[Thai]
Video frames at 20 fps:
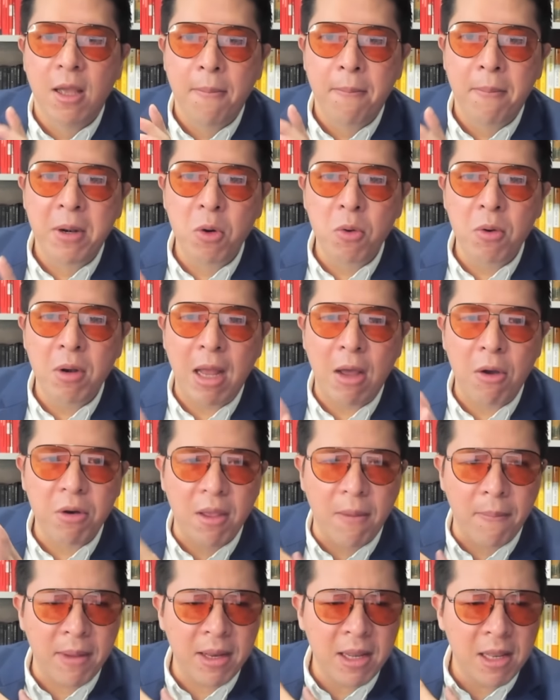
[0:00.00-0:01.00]
มนุษย์เรา
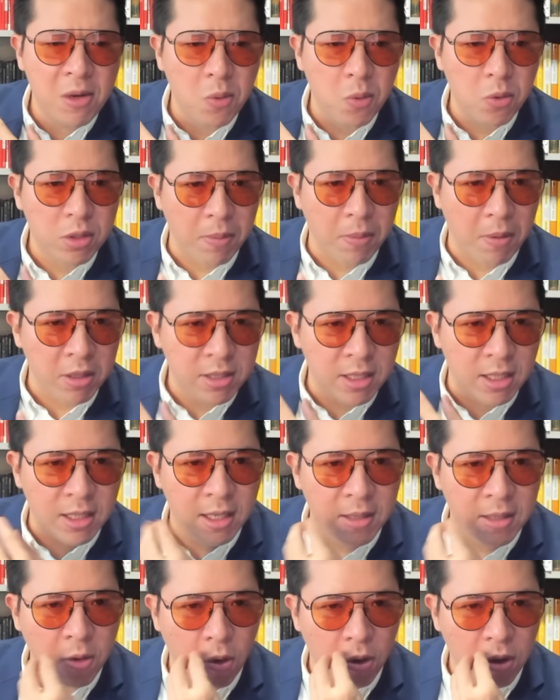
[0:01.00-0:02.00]
เนี่ยไม่ได้ดูเฉพาะสิ่ง
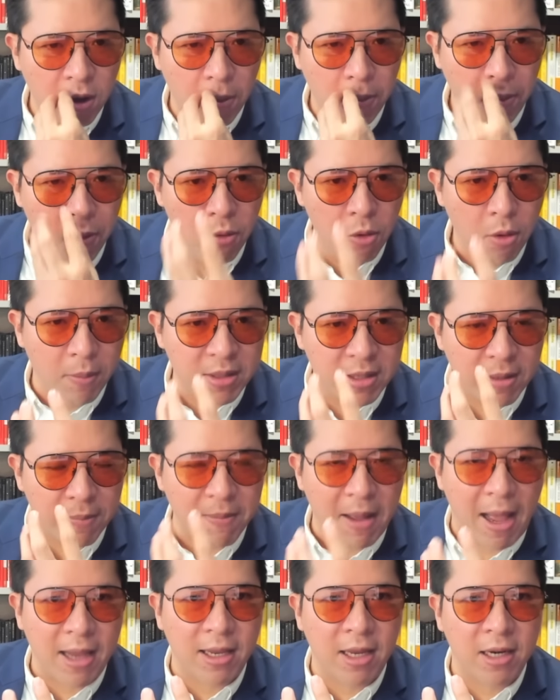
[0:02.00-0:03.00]
ที่คนเราพูดออกมาจาก
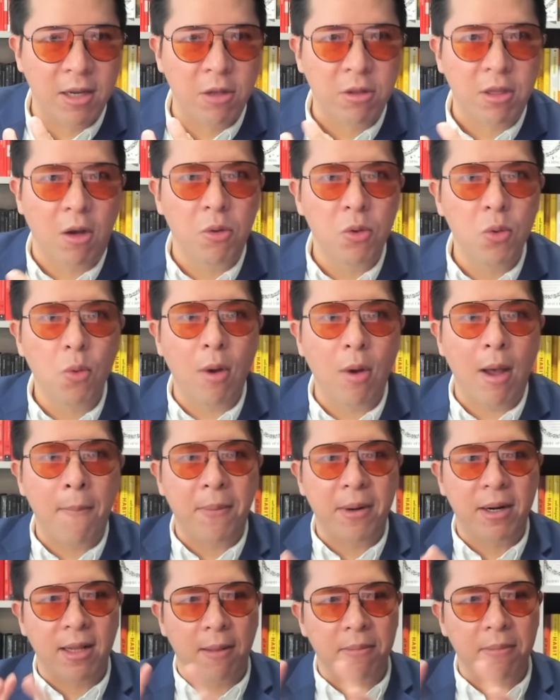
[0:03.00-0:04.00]
ปากอย่างเดียวแต่เขาดูความ
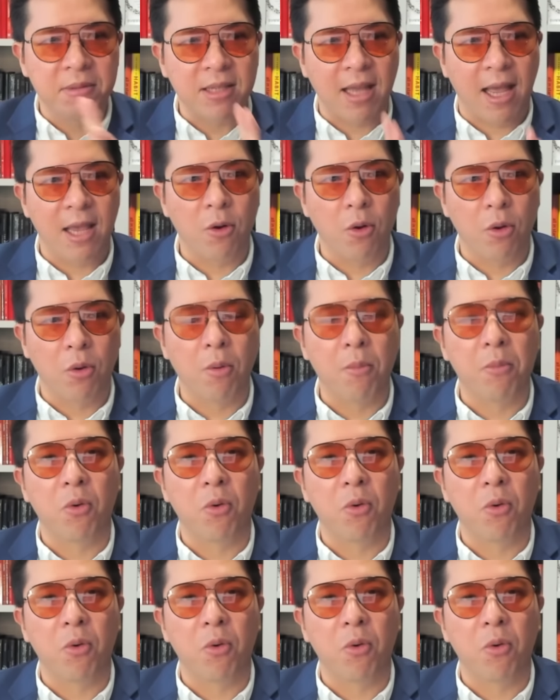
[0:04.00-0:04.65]
ประทับใจโดย